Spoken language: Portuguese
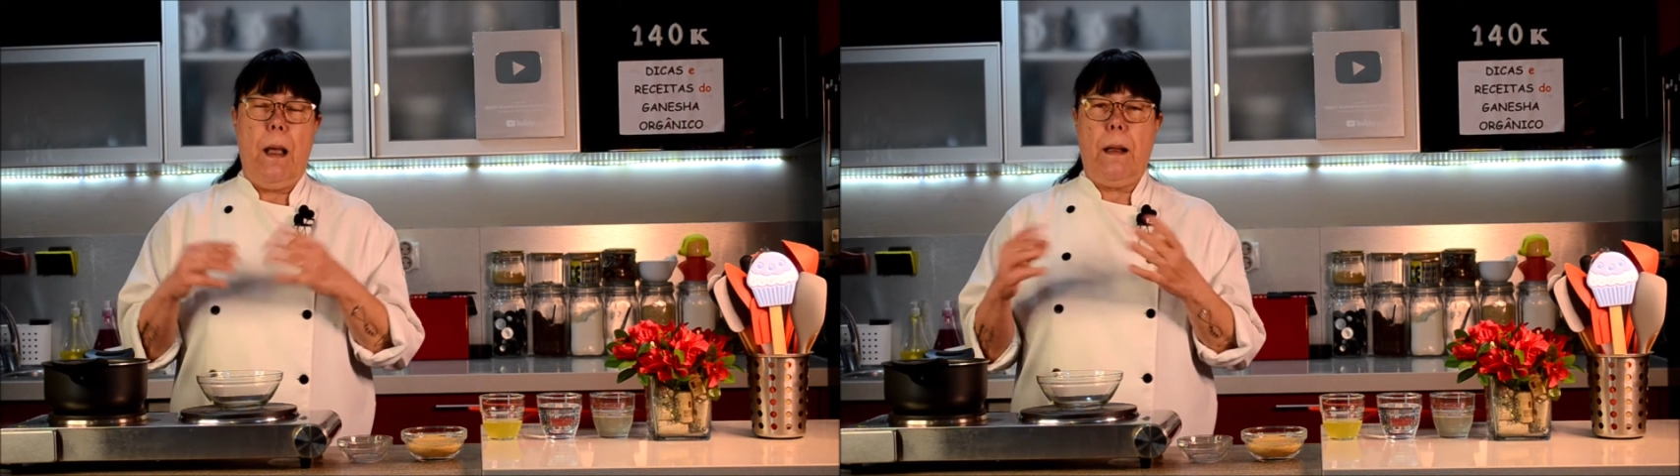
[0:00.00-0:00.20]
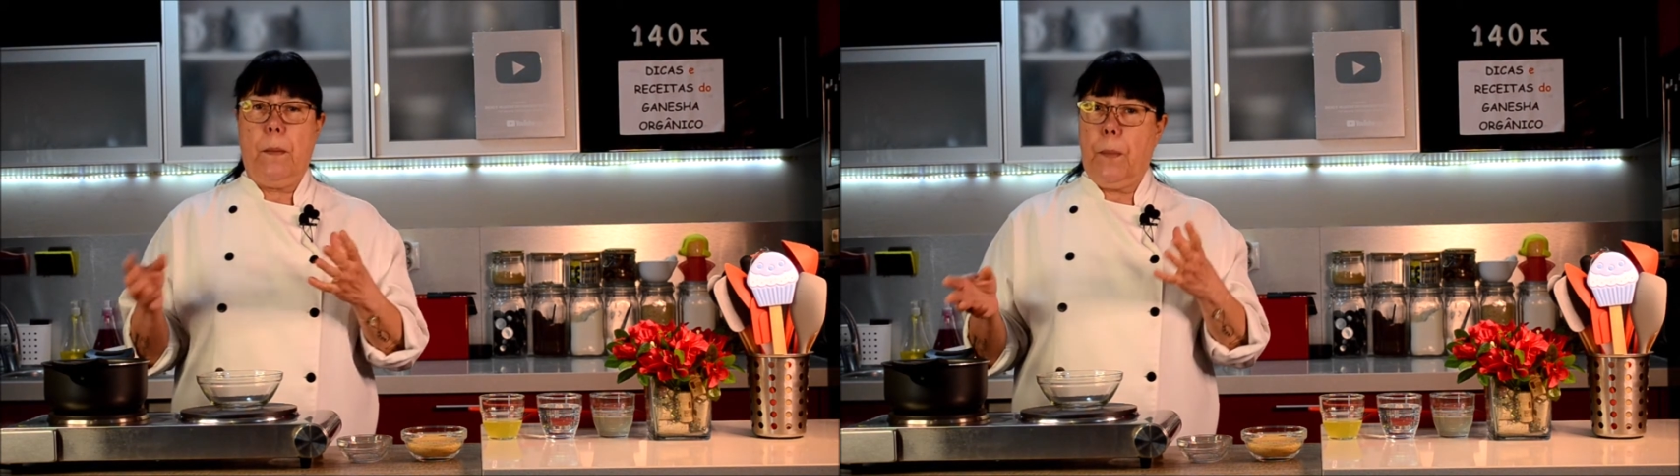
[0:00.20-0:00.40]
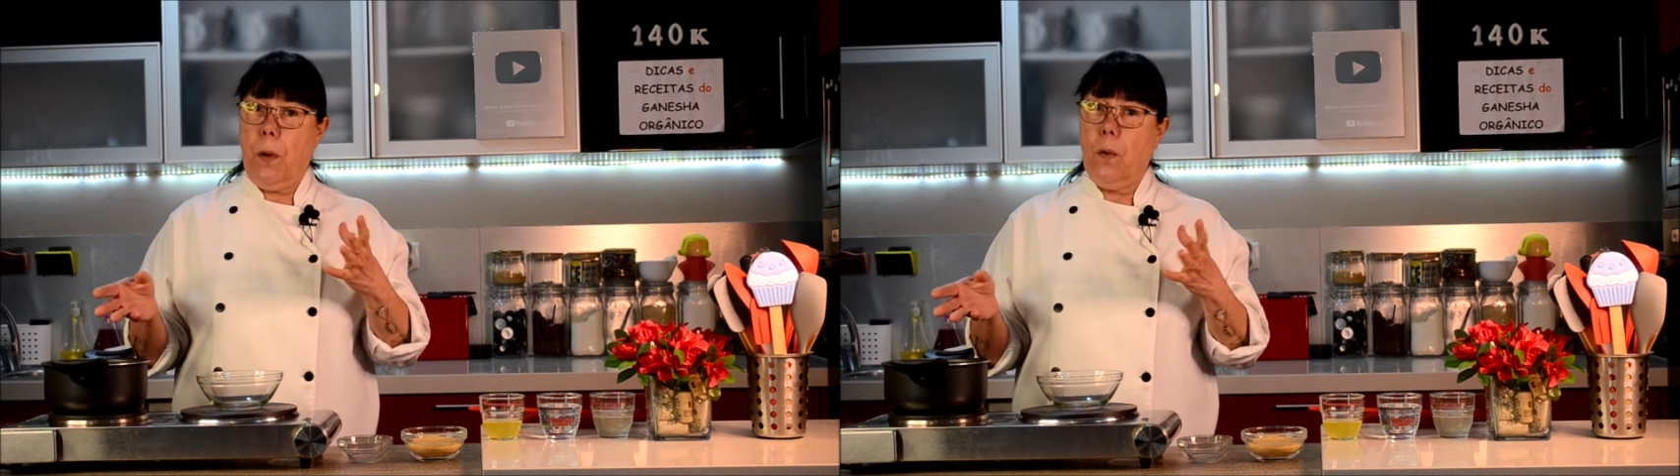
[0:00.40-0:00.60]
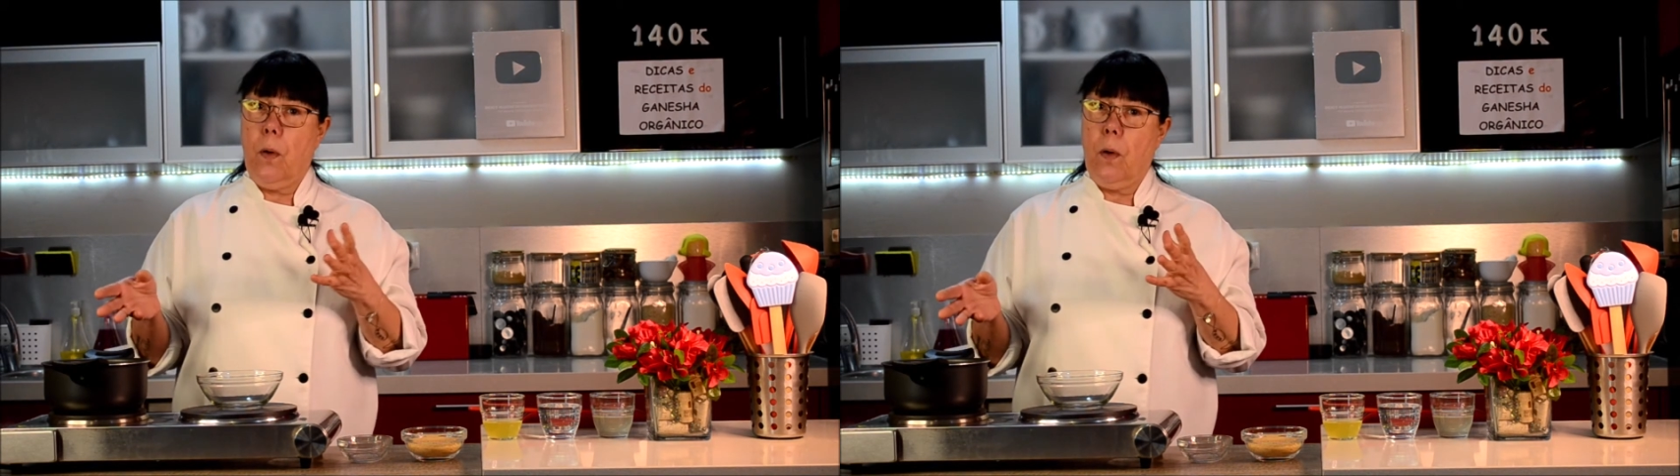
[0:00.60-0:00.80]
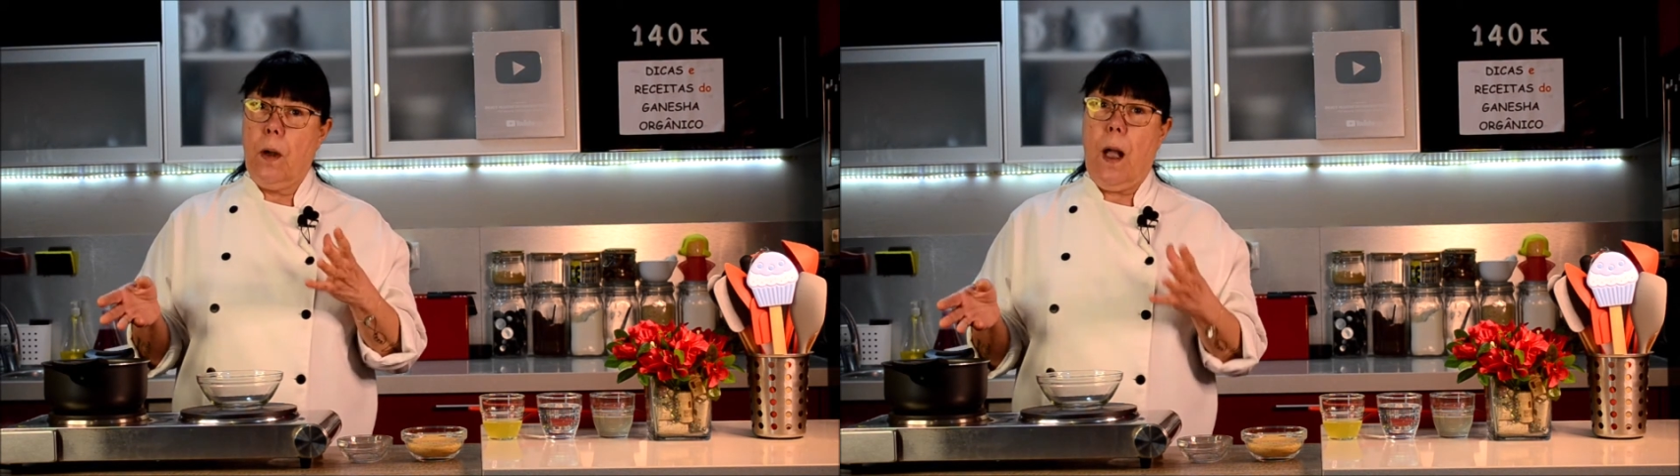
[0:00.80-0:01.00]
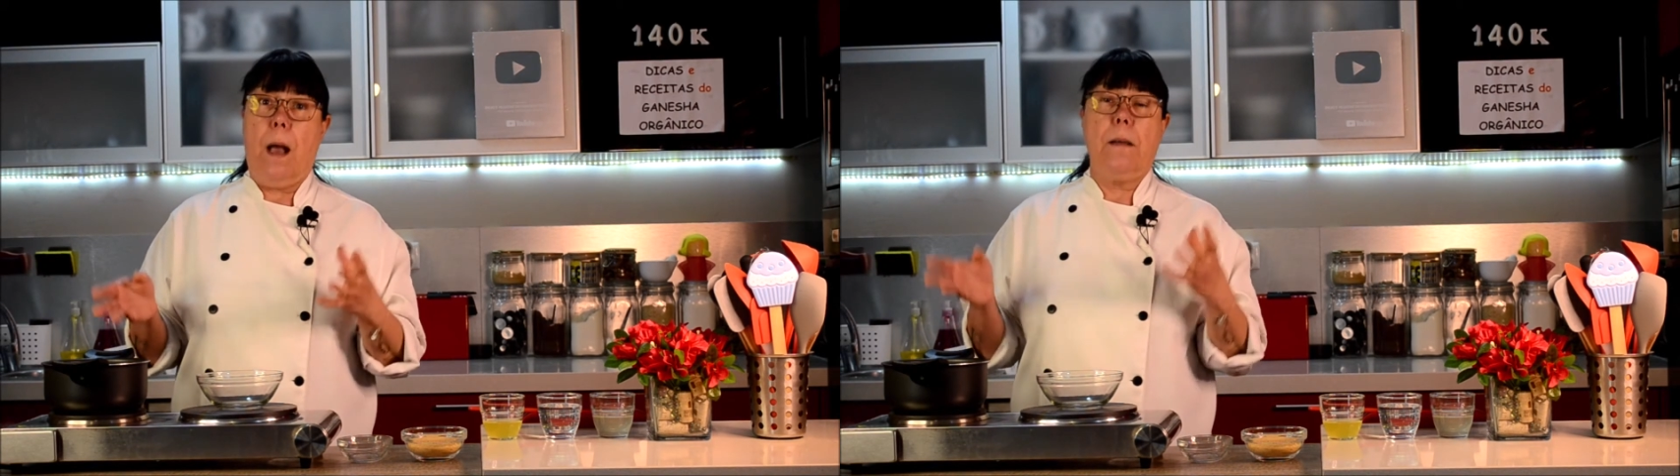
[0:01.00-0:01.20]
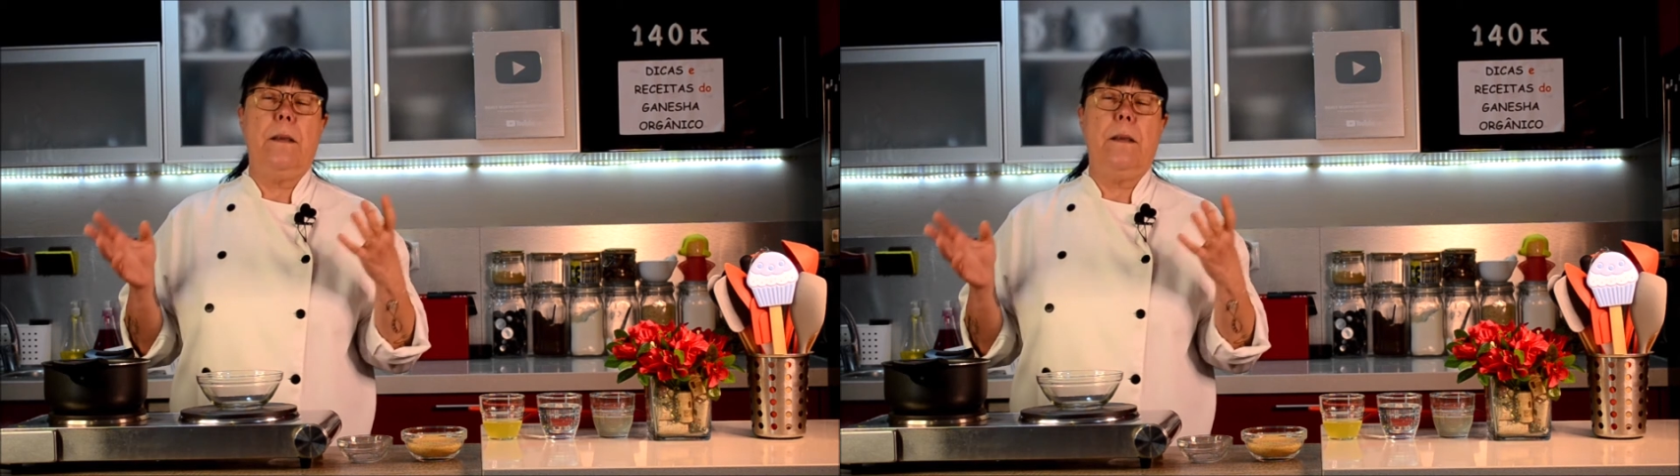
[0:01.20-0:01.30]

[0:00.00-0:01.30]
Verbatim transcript: Era para eu colocar